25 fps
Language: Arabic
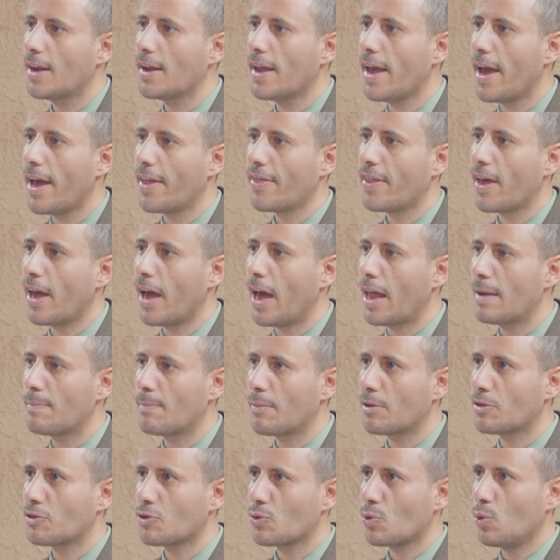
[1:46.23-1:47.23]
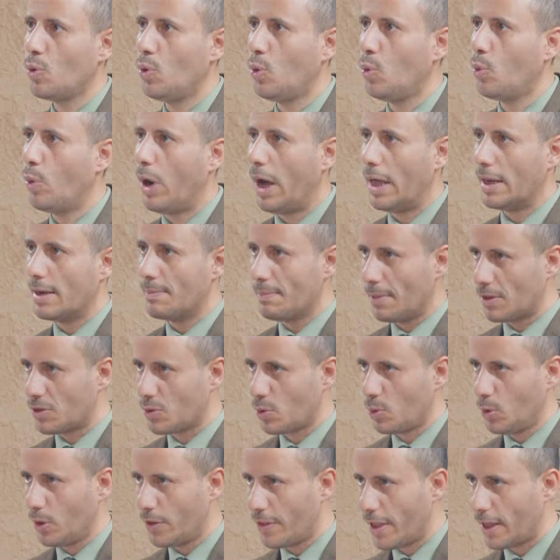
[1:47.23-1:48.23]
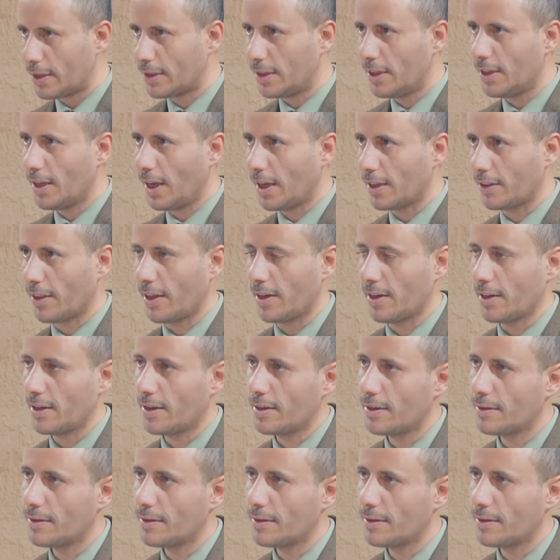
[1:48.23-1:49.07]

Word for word: لهذا المشروع وعن المشروع ذاته أيضا